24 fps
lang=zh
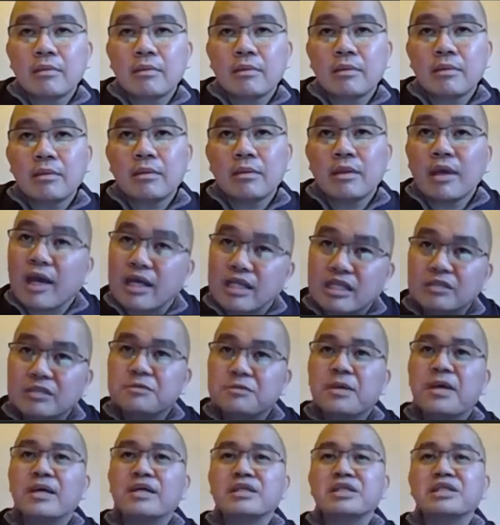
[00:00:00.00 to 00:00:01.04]
还是
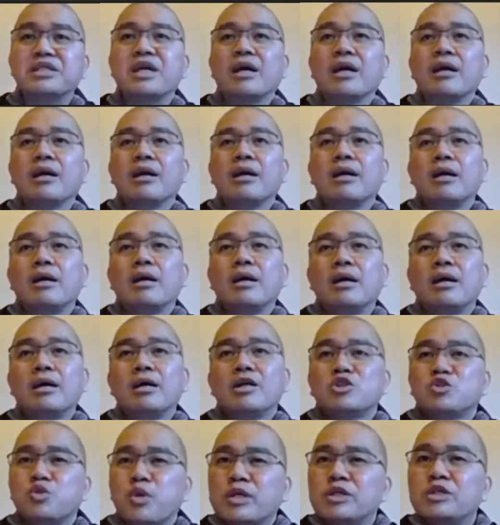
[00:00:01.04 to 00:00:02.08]
放下，
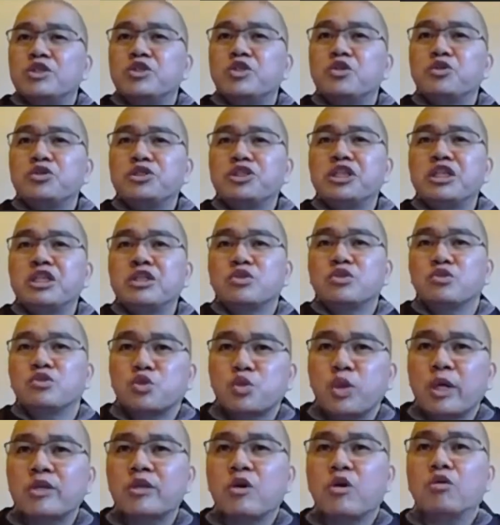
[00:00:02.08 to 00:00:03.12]
专修净土，
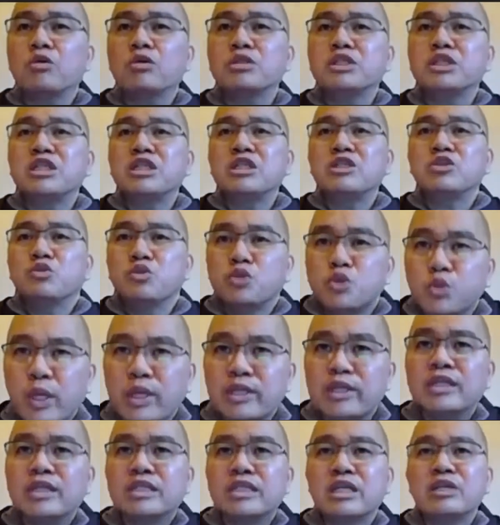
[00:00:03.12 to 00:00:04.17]
专弘净土，专
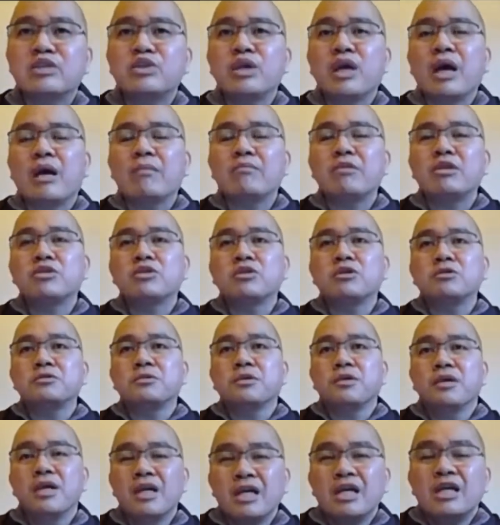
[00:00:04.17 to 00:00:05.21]
念这一句阿弥陀佛，
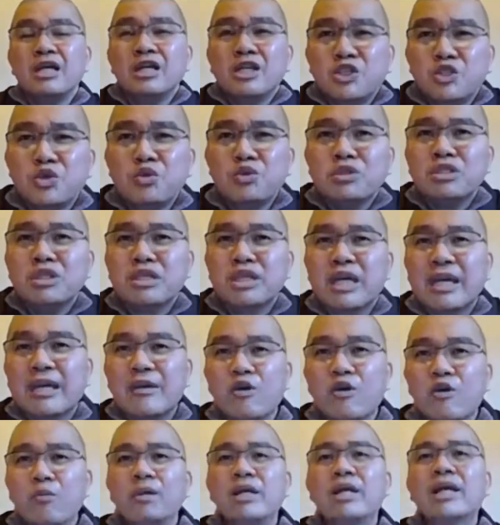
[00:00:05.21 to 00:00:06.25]
就是给我
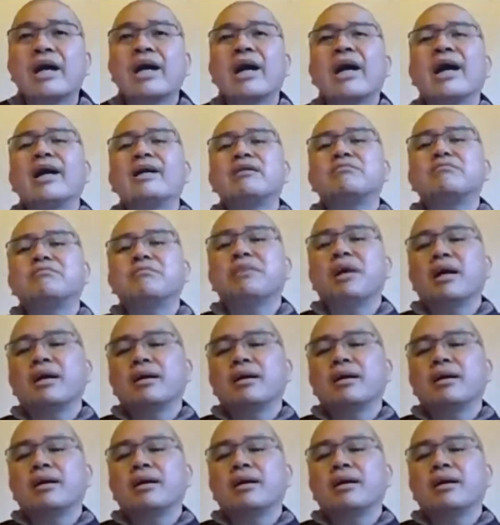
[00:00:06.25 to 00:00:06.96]
们看嘛。